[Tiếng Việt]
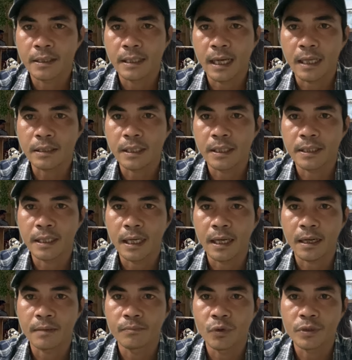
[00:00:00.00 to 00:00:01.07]
đó thì
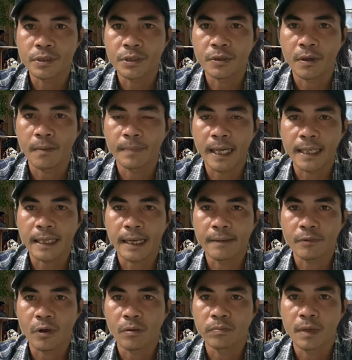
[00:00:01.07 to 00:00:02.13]
à, buổi chiều hôm nay
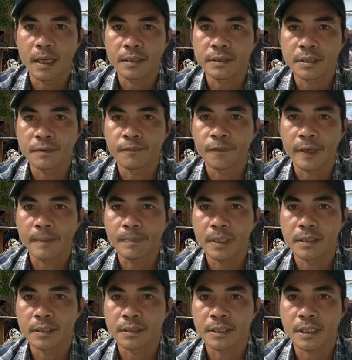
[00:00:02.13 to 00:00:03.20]
em cũng à, xin phép là
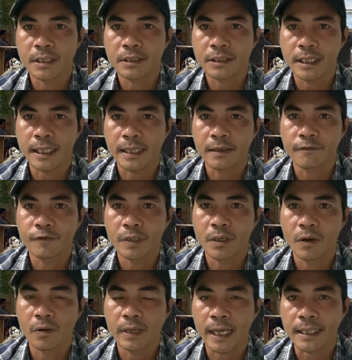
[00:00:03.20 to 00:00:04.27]
được chia sẻ cái
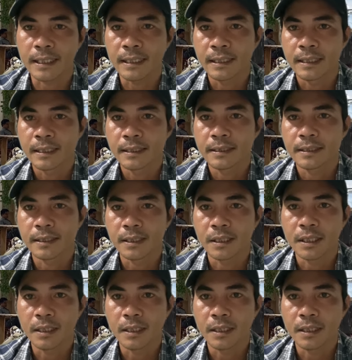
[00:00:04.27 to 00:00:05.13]
video này để gửi